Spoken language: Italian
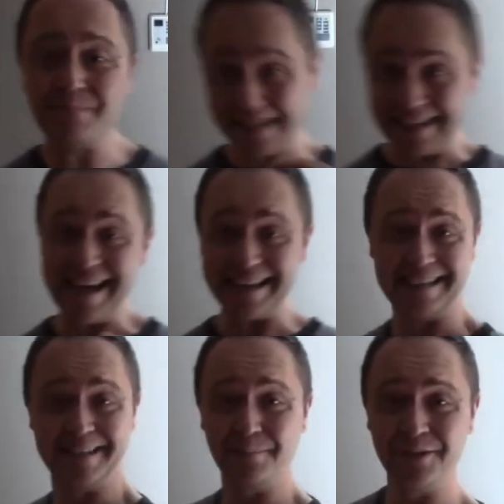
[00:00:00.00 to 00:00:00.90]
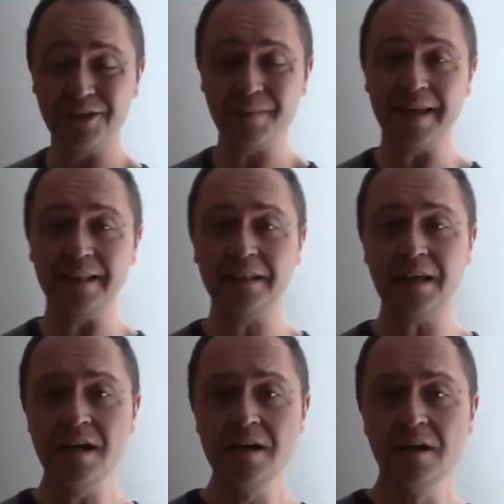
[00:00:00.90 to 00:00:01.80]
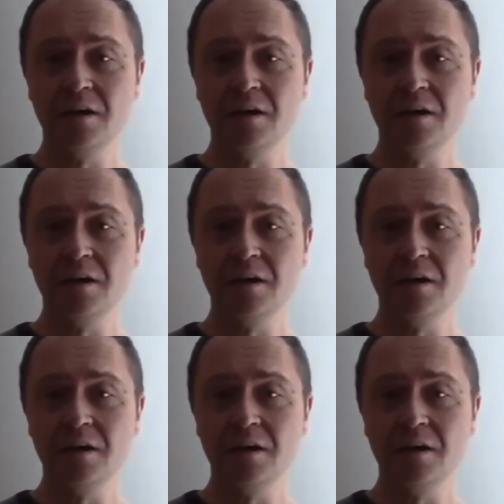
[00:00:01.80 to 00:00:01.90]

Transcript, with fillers: parlarne semplicemente